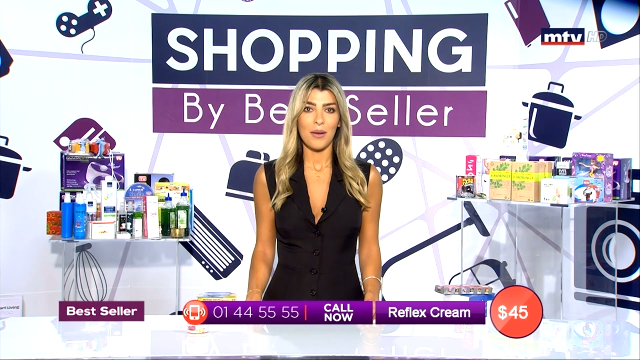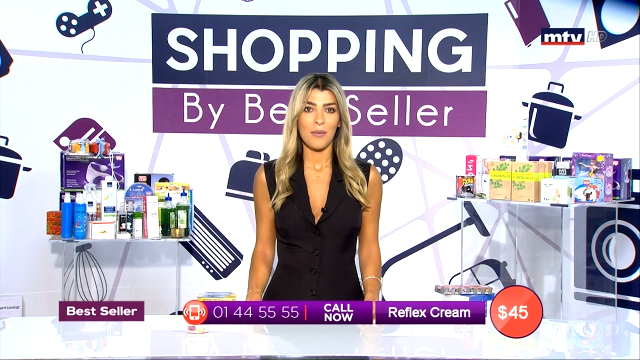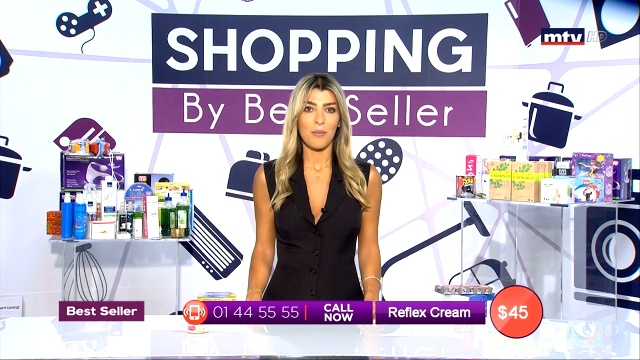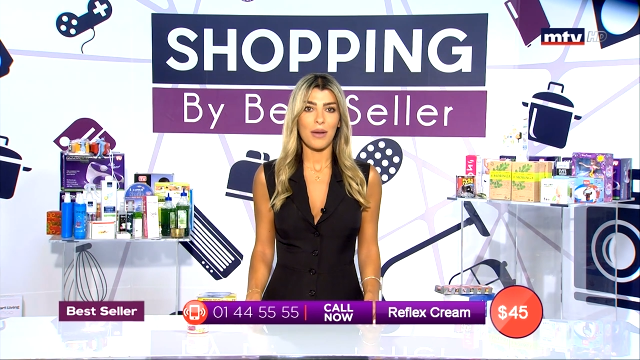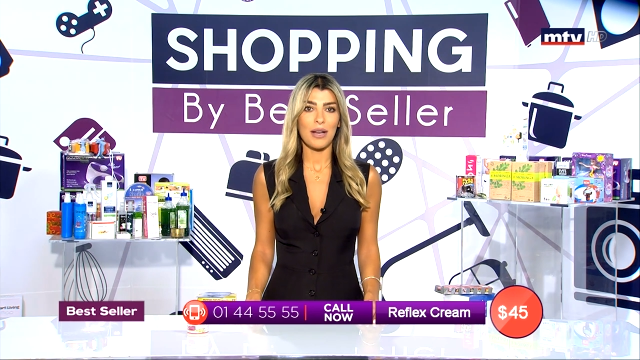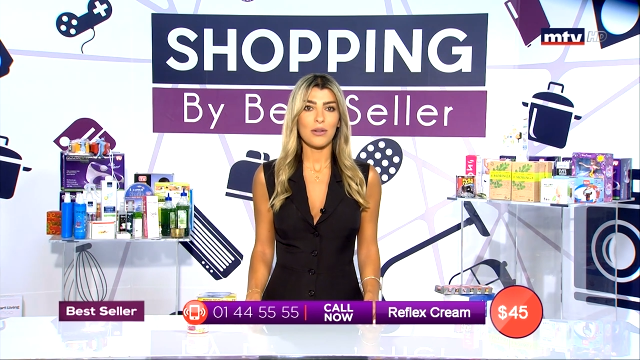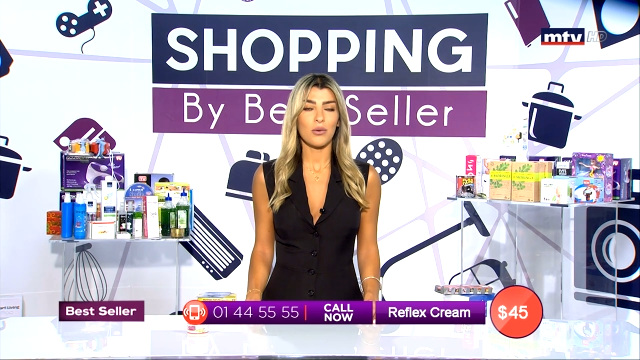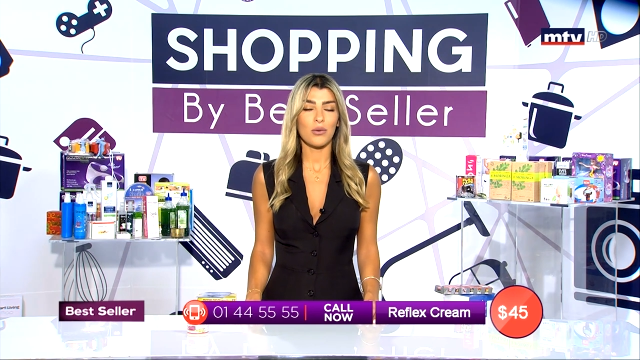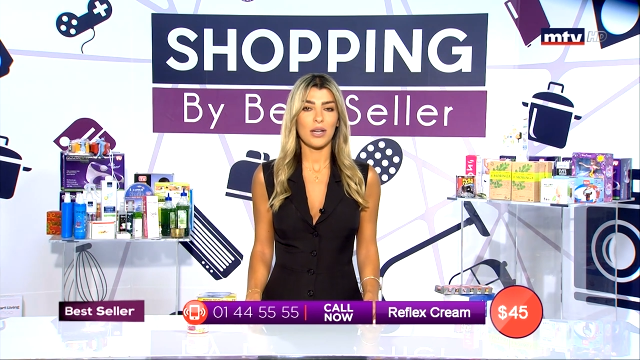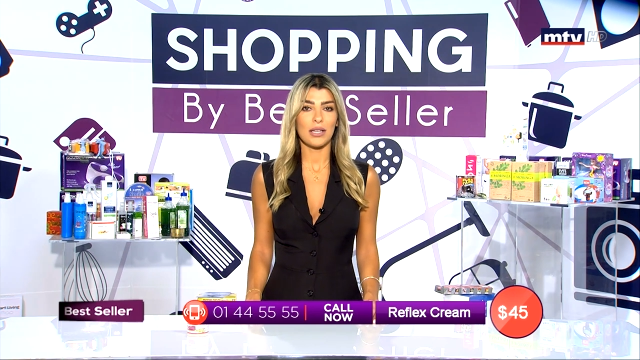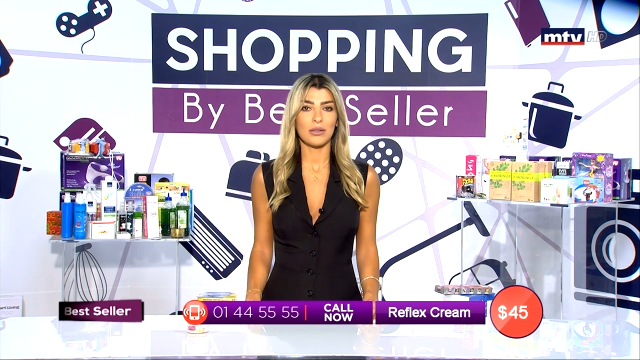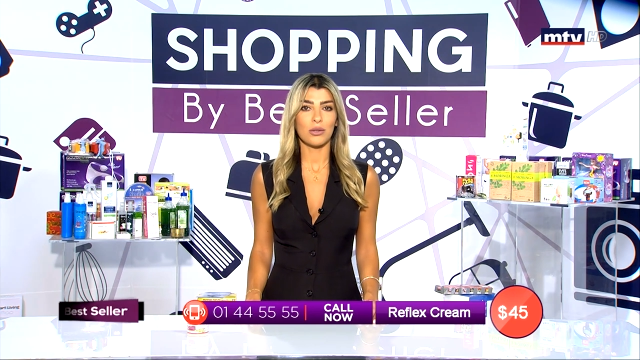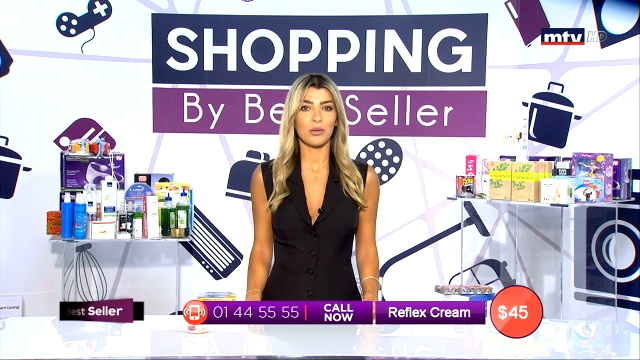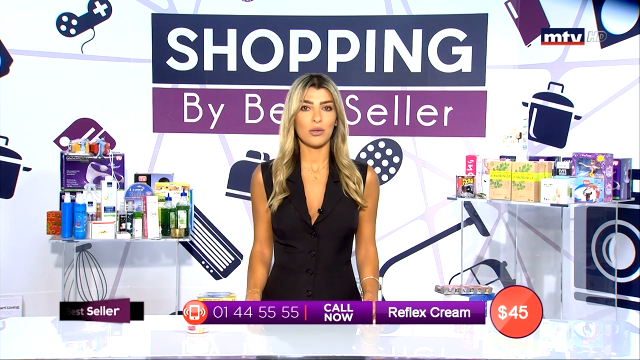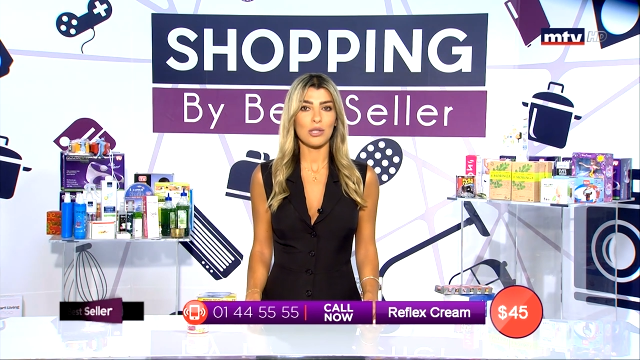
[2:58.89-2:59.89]
ما لكم الا
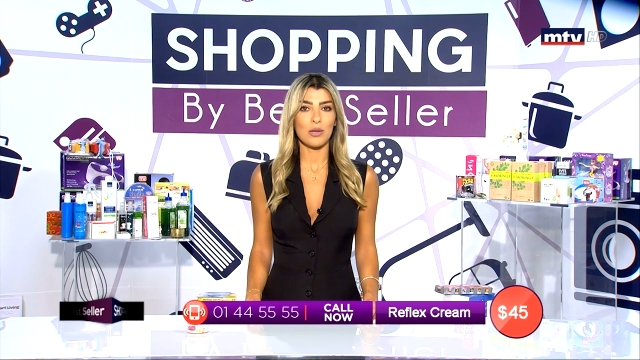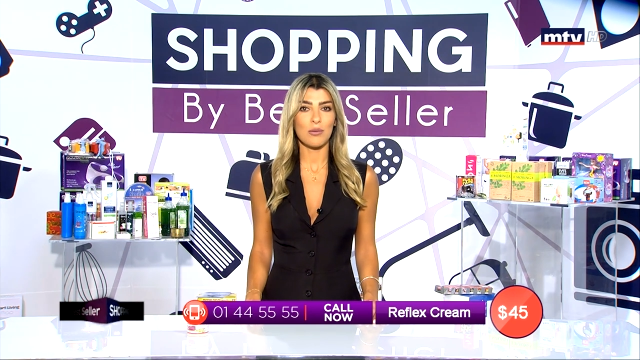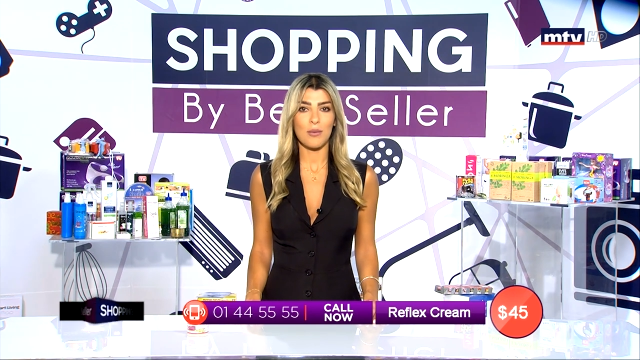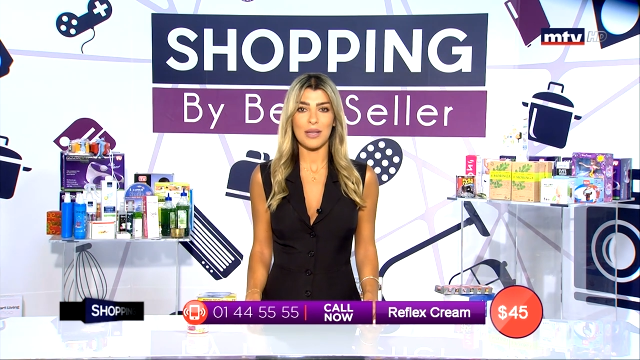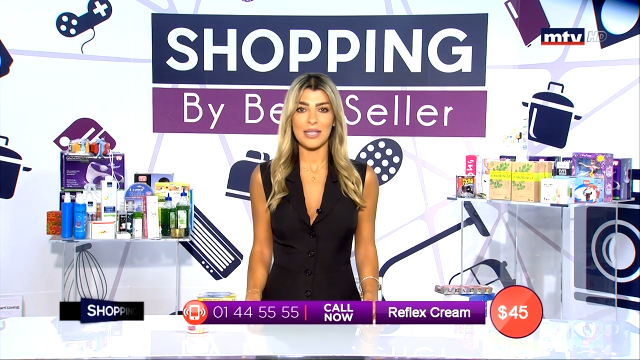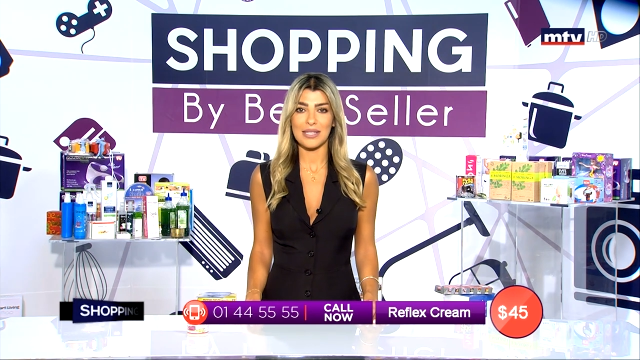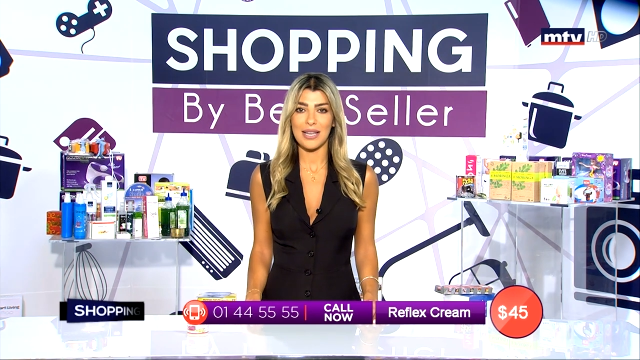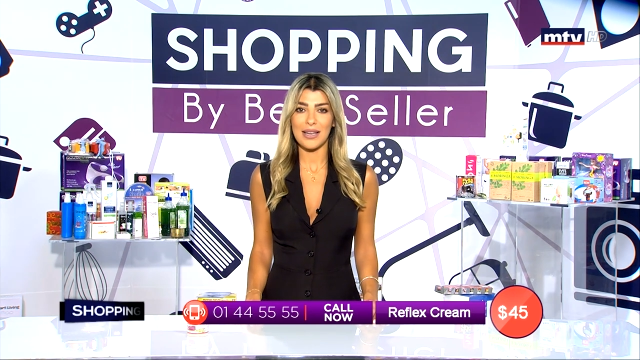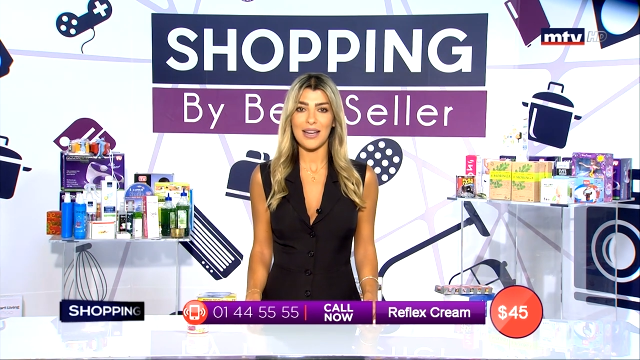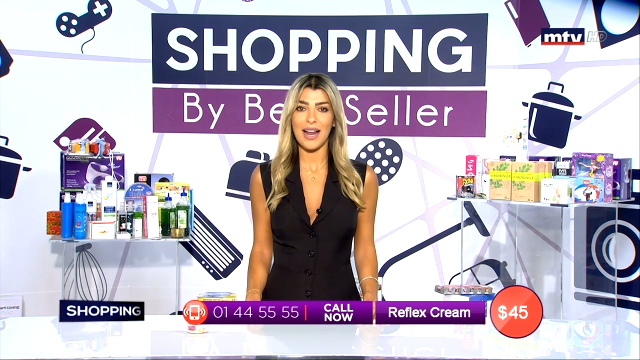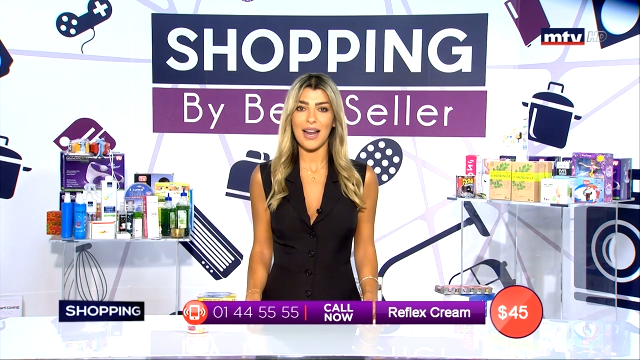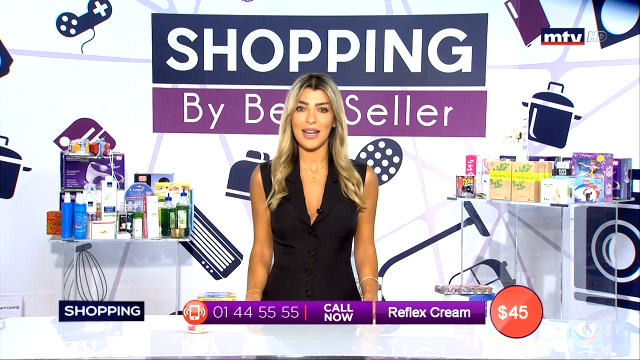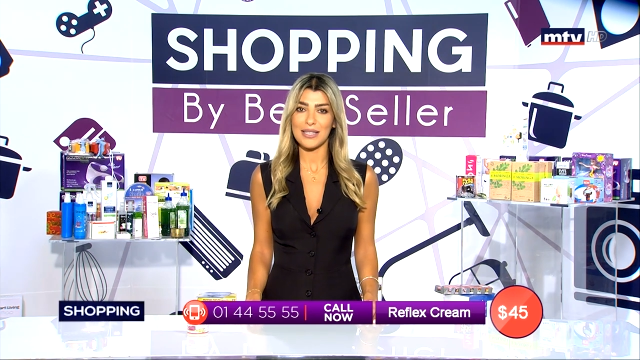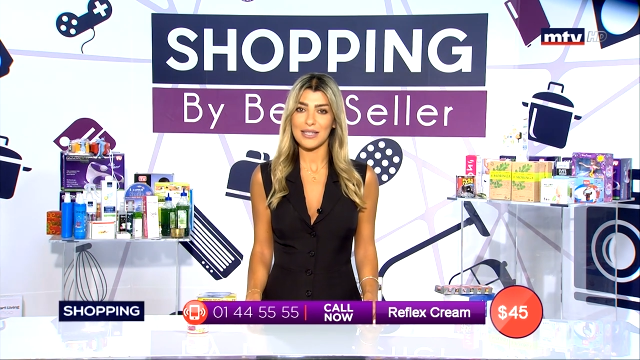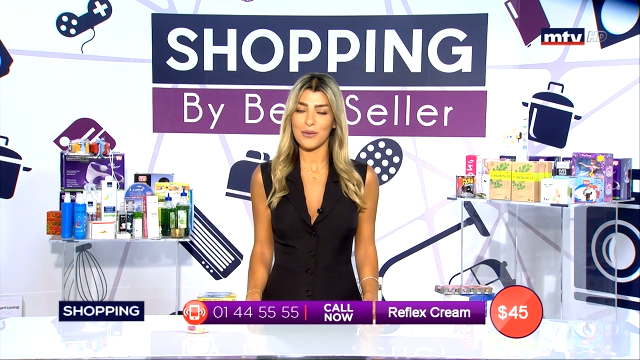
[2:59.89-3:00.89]
تتصلوا ببس سالر
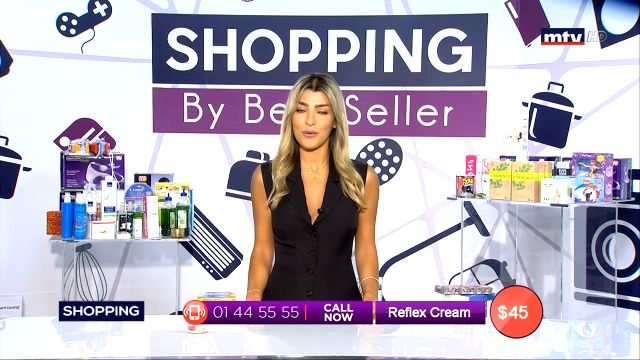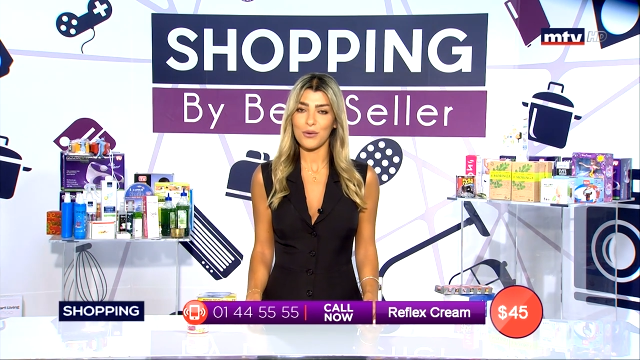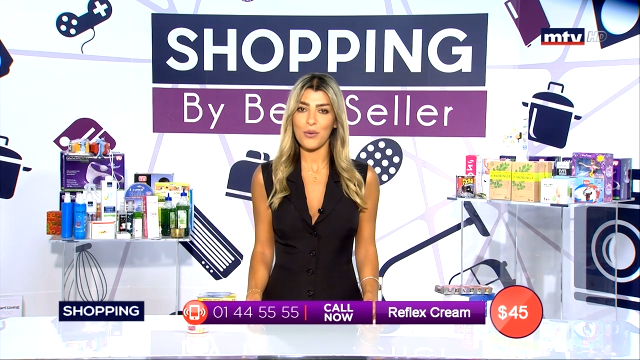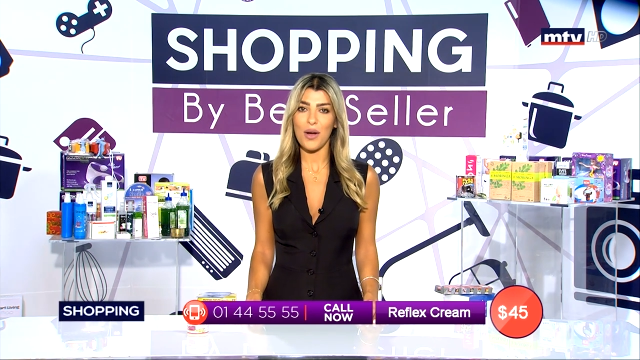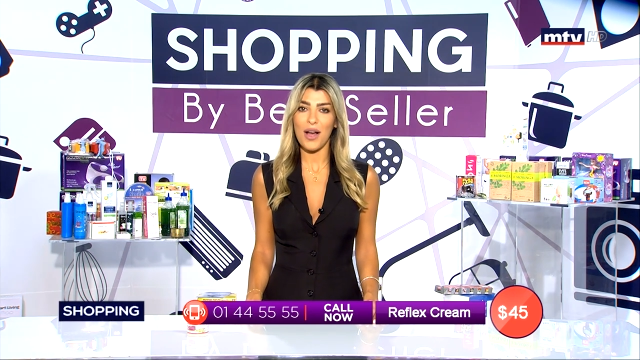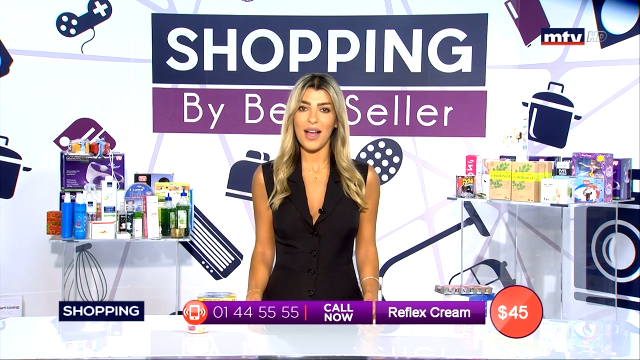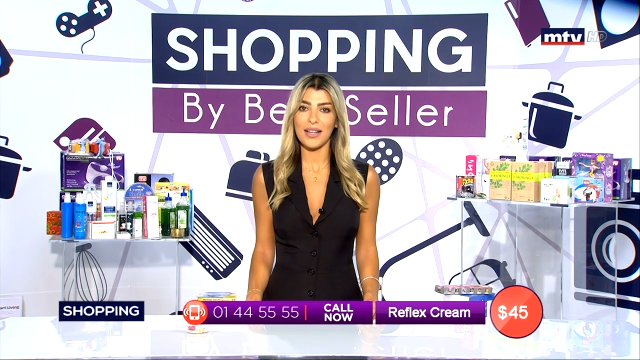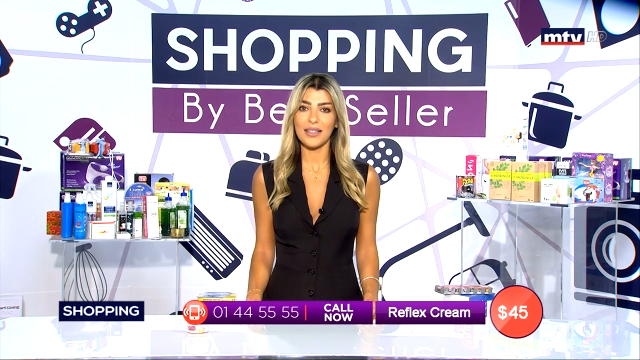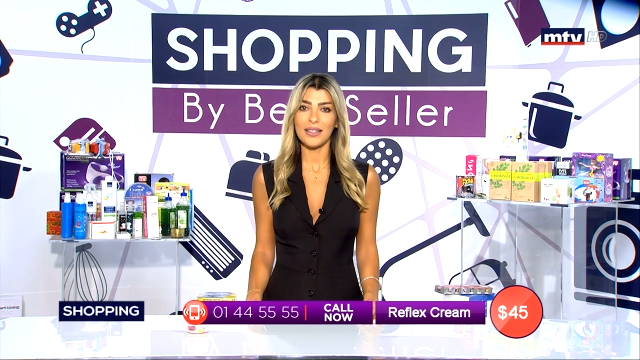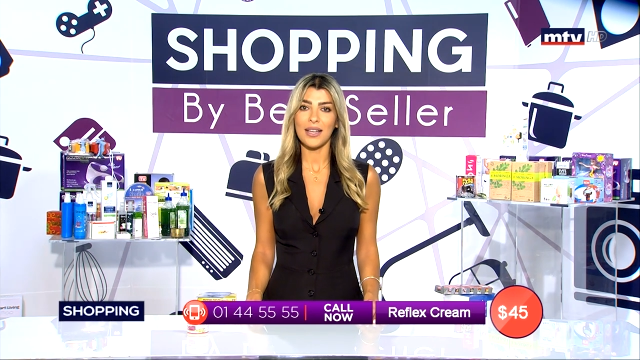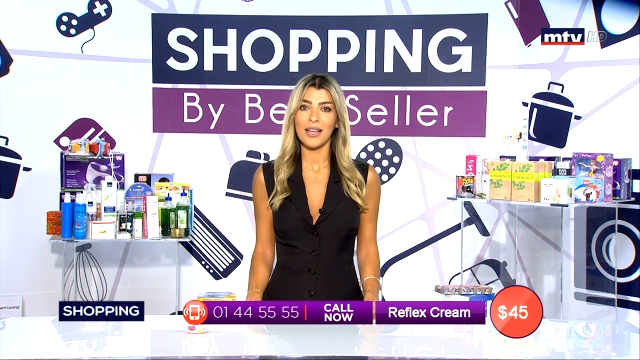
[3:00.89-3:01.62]
على 01